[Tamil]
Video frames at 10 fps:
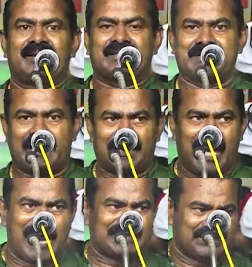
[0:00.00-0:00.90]
இது நல்ல
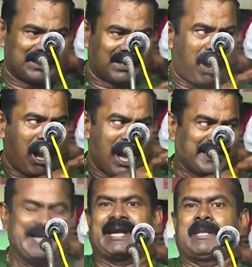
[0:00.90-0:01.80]
ஆட்சி தர
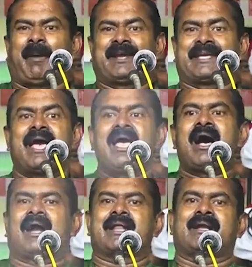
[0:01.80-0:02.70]
மாதிரி நடிப்பாங்க
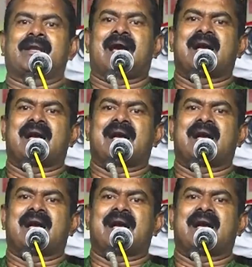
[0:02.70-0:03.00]
ஆனா நல்ல